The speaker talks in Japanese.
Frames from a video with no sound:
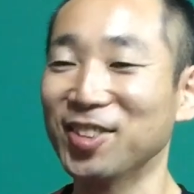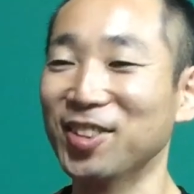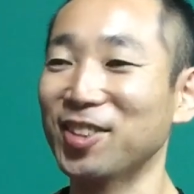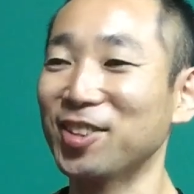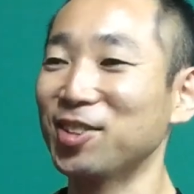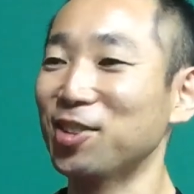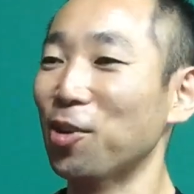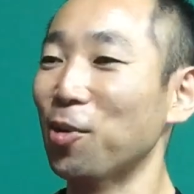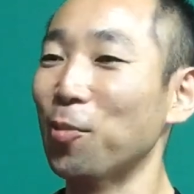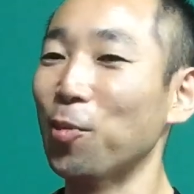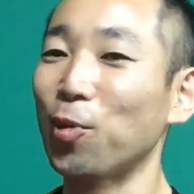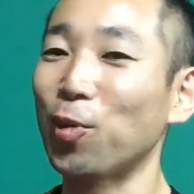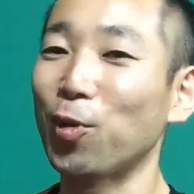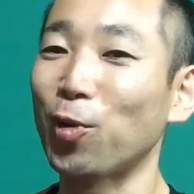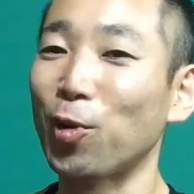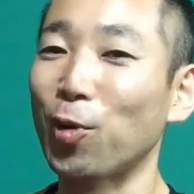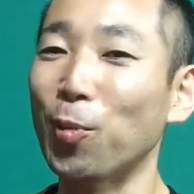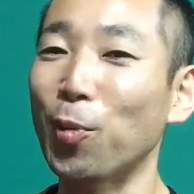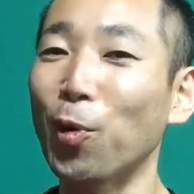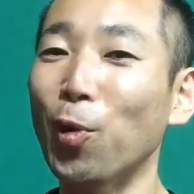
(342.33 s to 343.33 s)
そんなふうに思
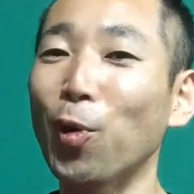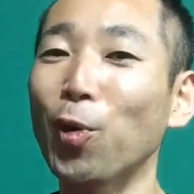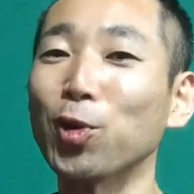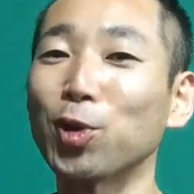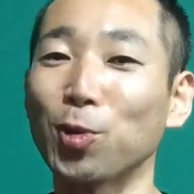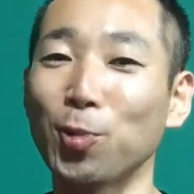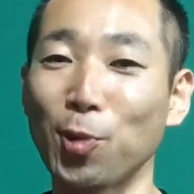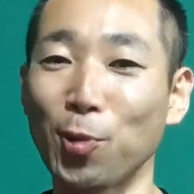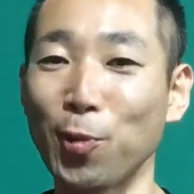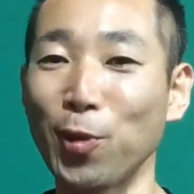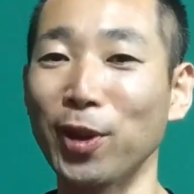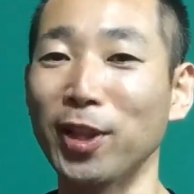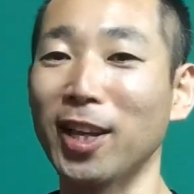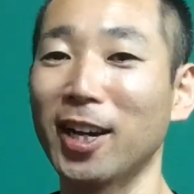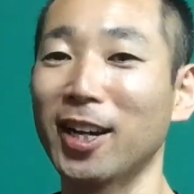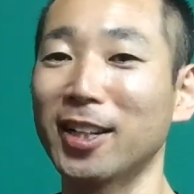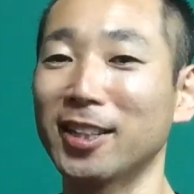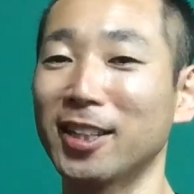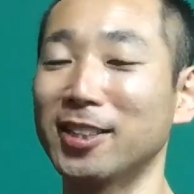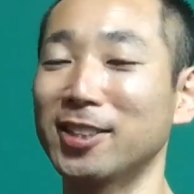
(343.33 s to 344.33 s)
う思おうとも思わな
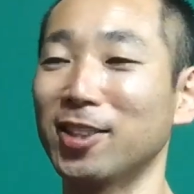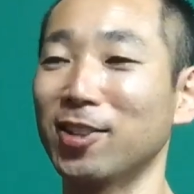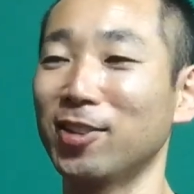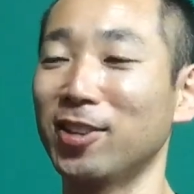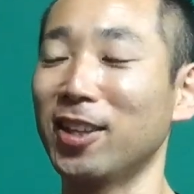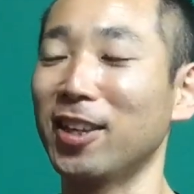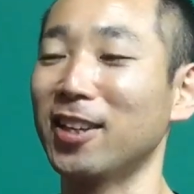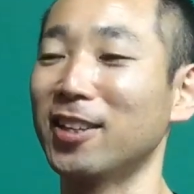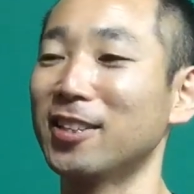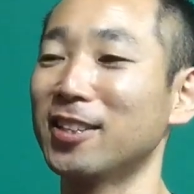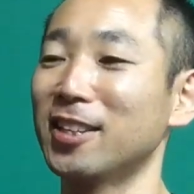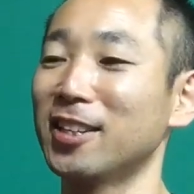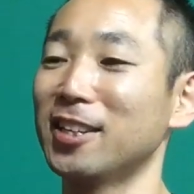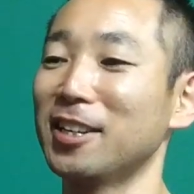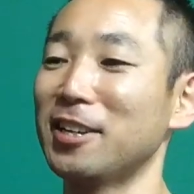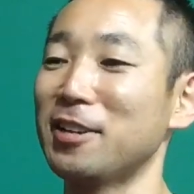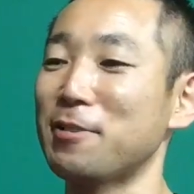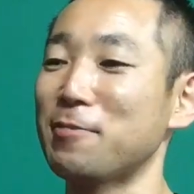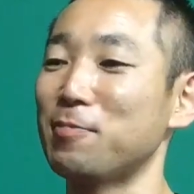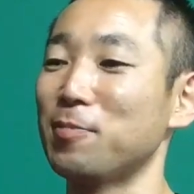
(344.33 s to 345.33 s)
かったんですけどね、
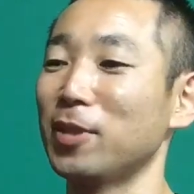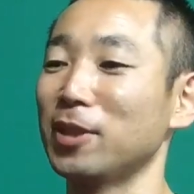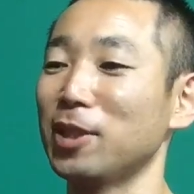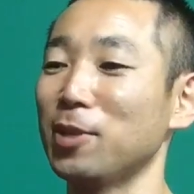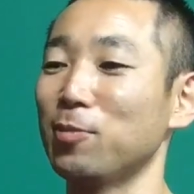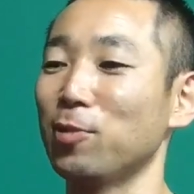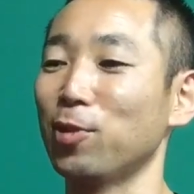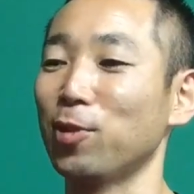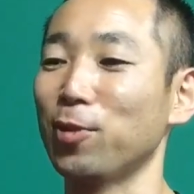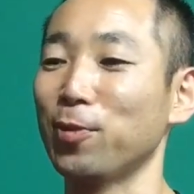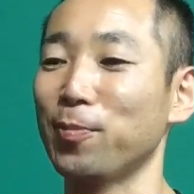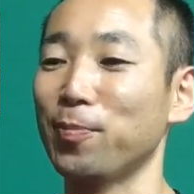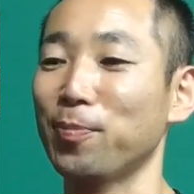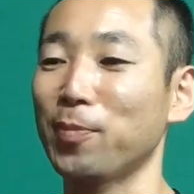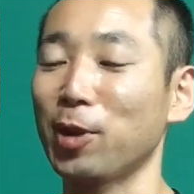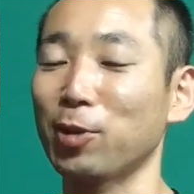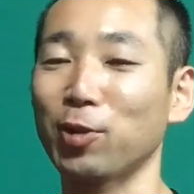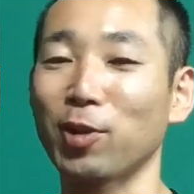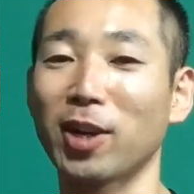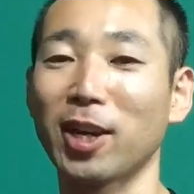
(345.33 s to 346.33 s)
まあ、でも、
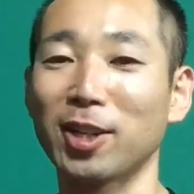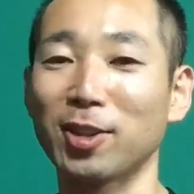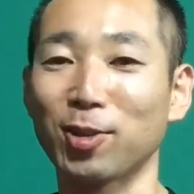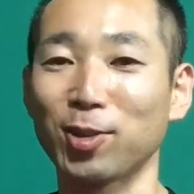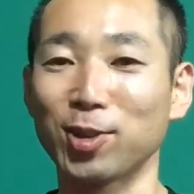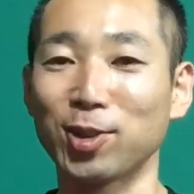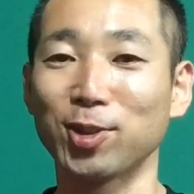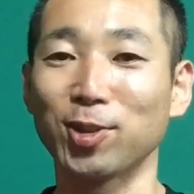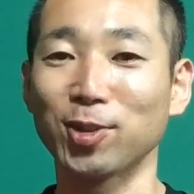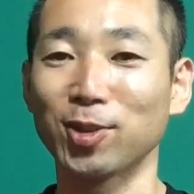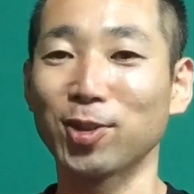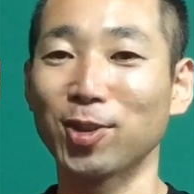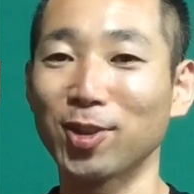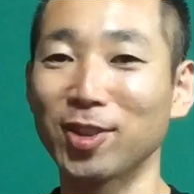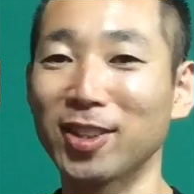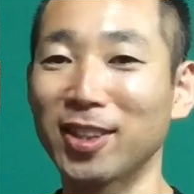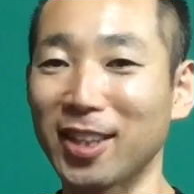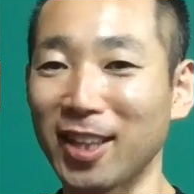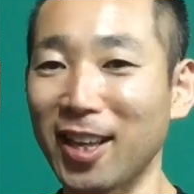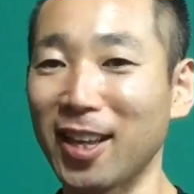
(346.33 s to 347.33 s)
まあ、お互い年を取っ
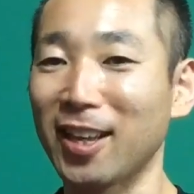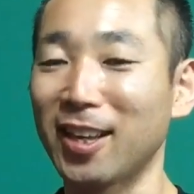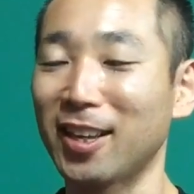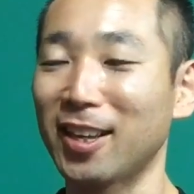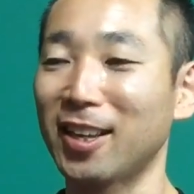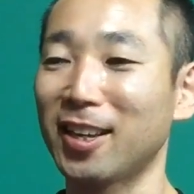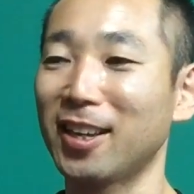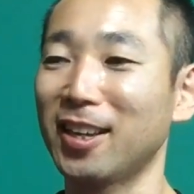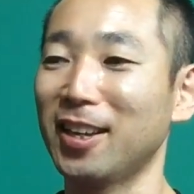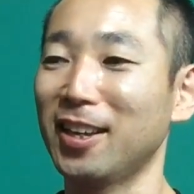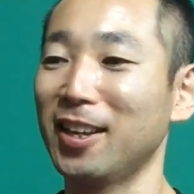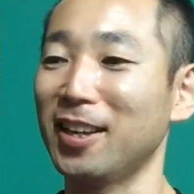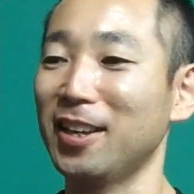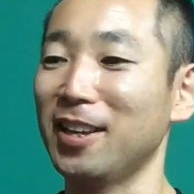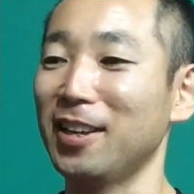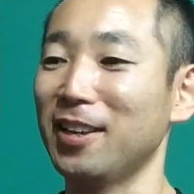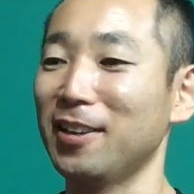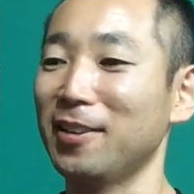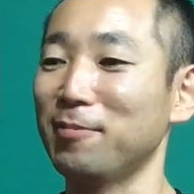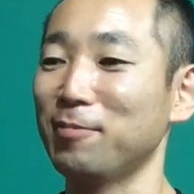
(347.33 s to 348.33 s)
て、
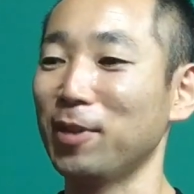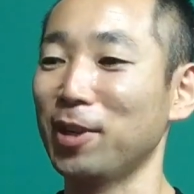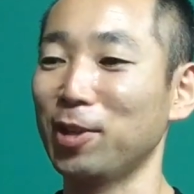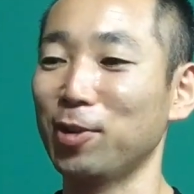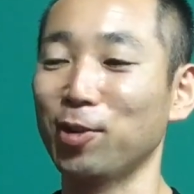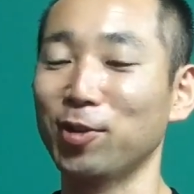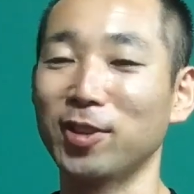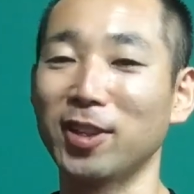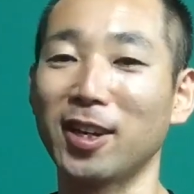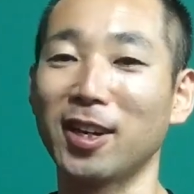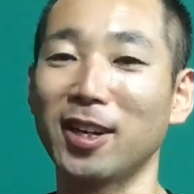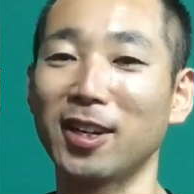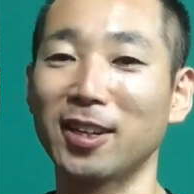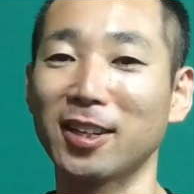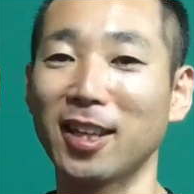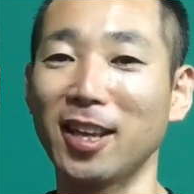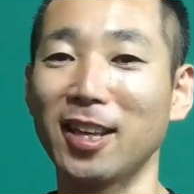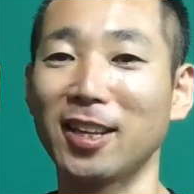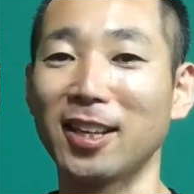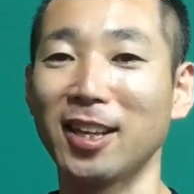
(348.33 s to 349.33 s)
まあ、いろんな
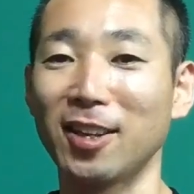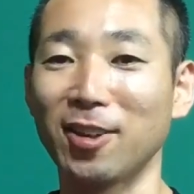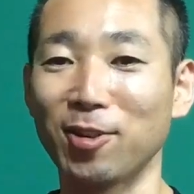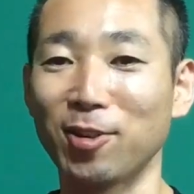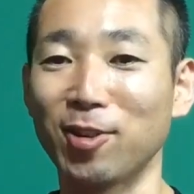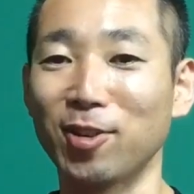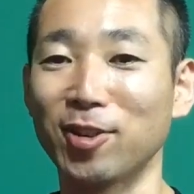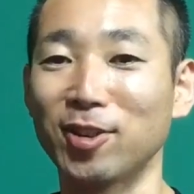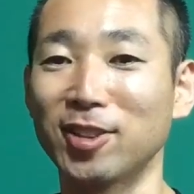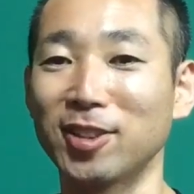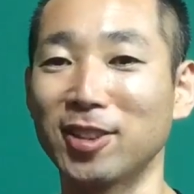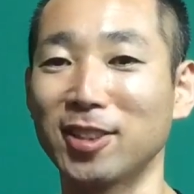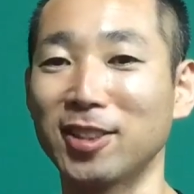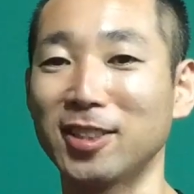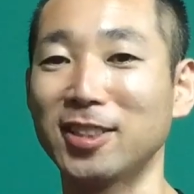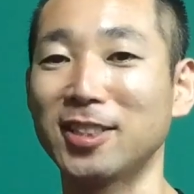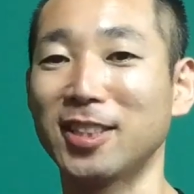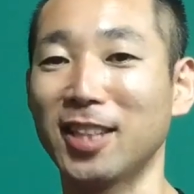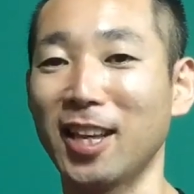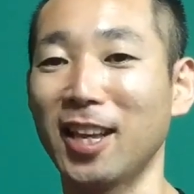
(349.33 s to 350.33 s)
経験を
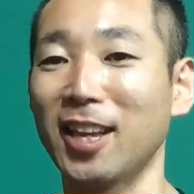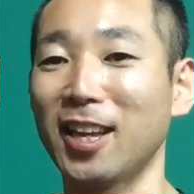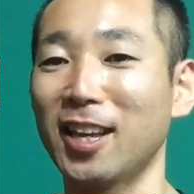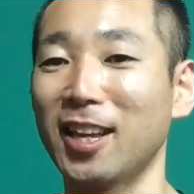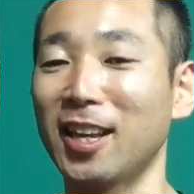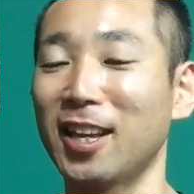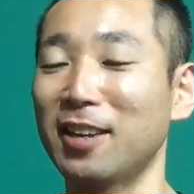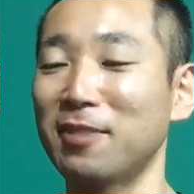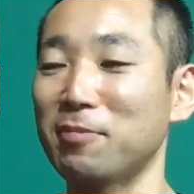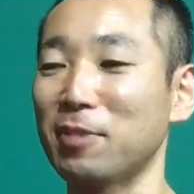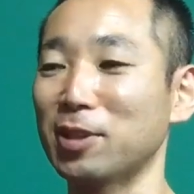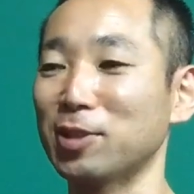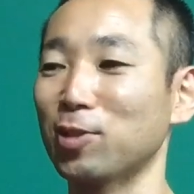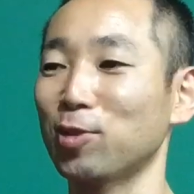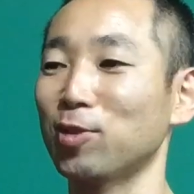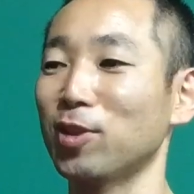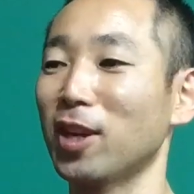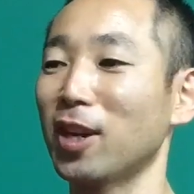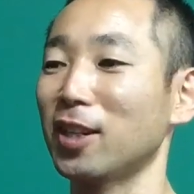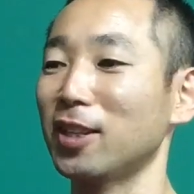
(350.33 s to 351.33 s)
して、まあ、その
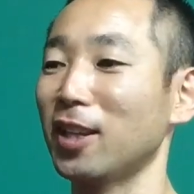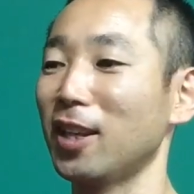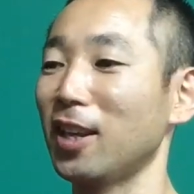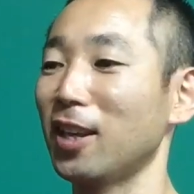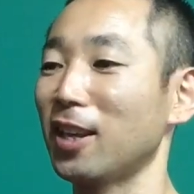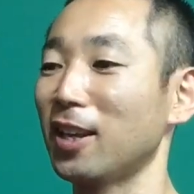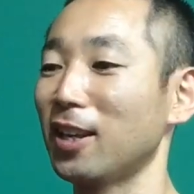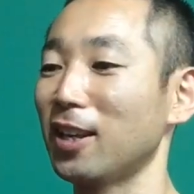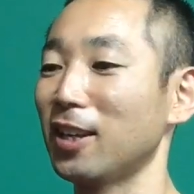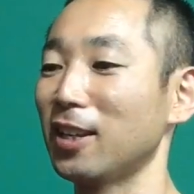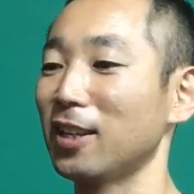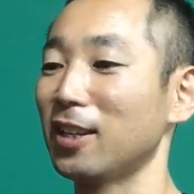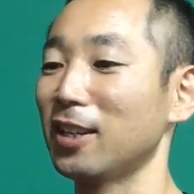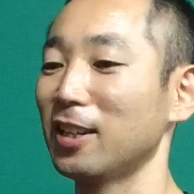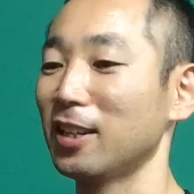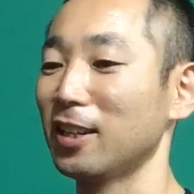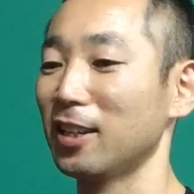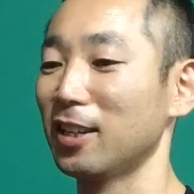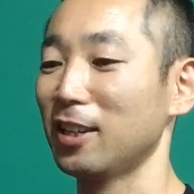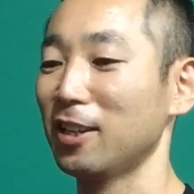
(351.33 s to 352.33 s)
中で、
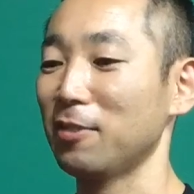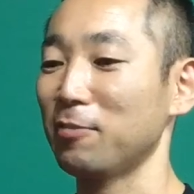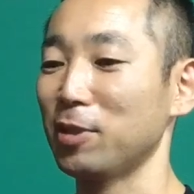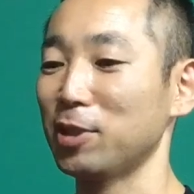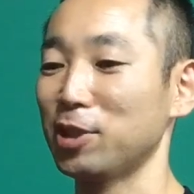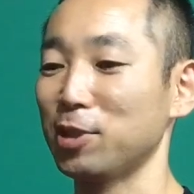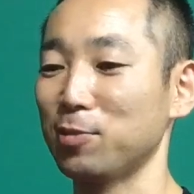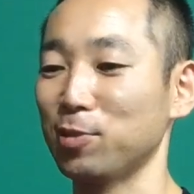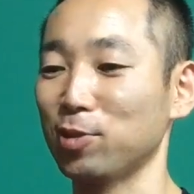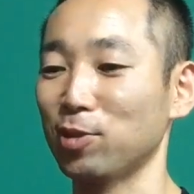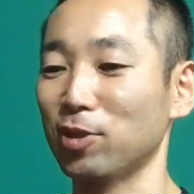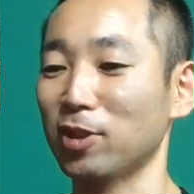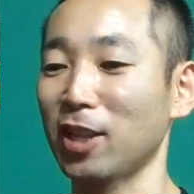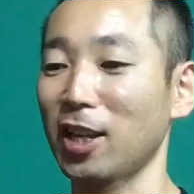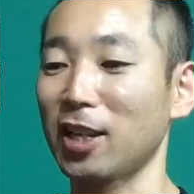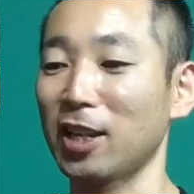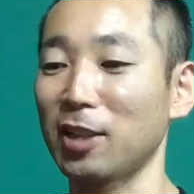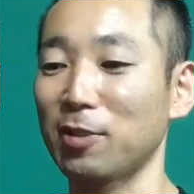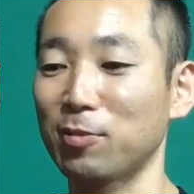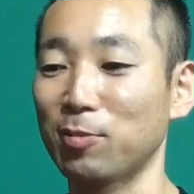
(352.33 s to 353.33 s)
まあ、自分の
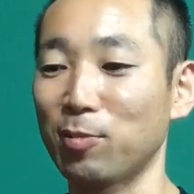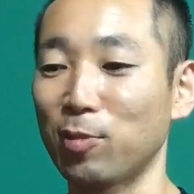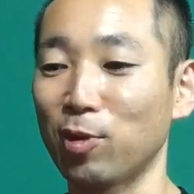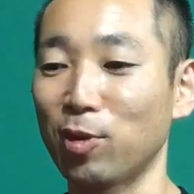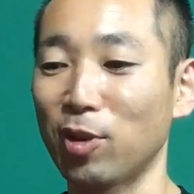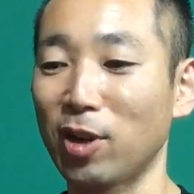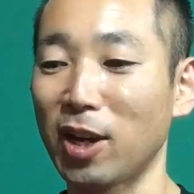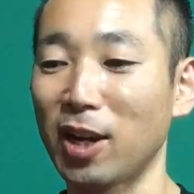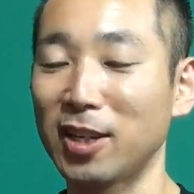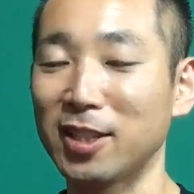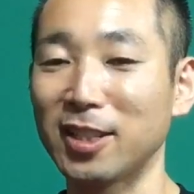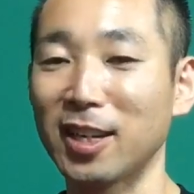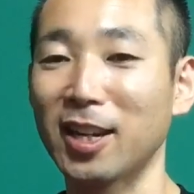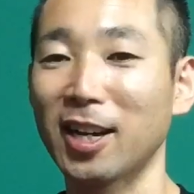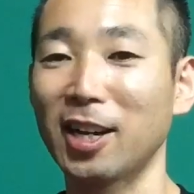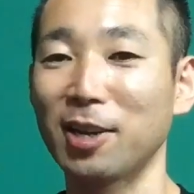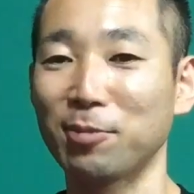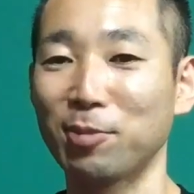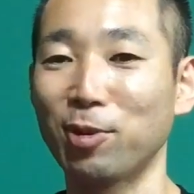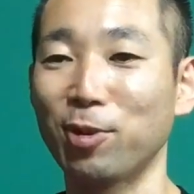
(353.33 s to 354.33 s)
体験もありなが
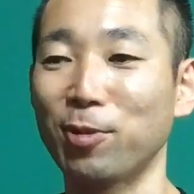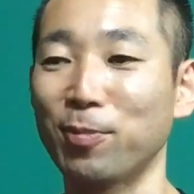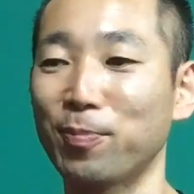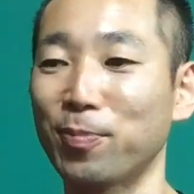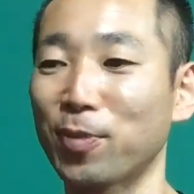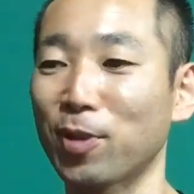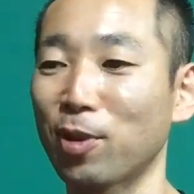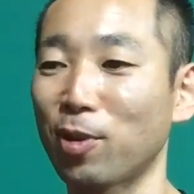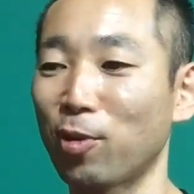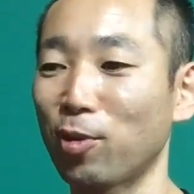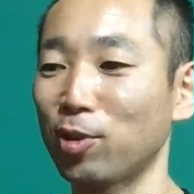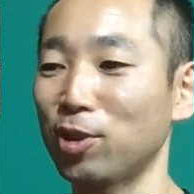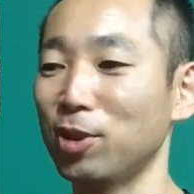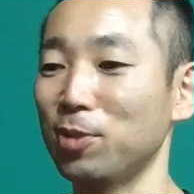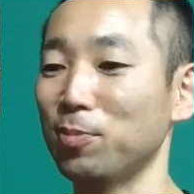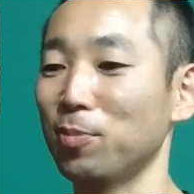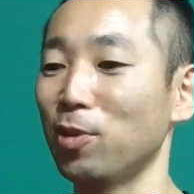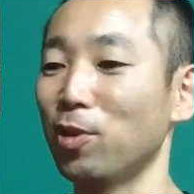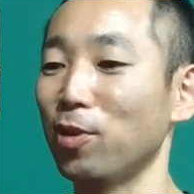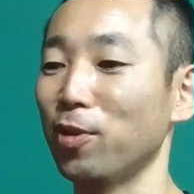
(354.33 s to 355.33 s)
らも本人
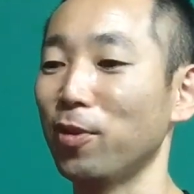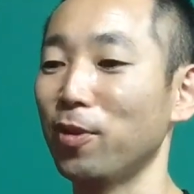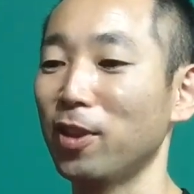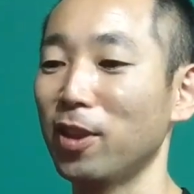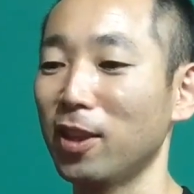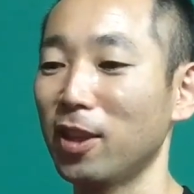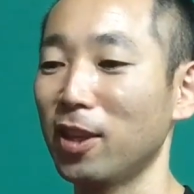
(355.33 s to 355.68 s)
も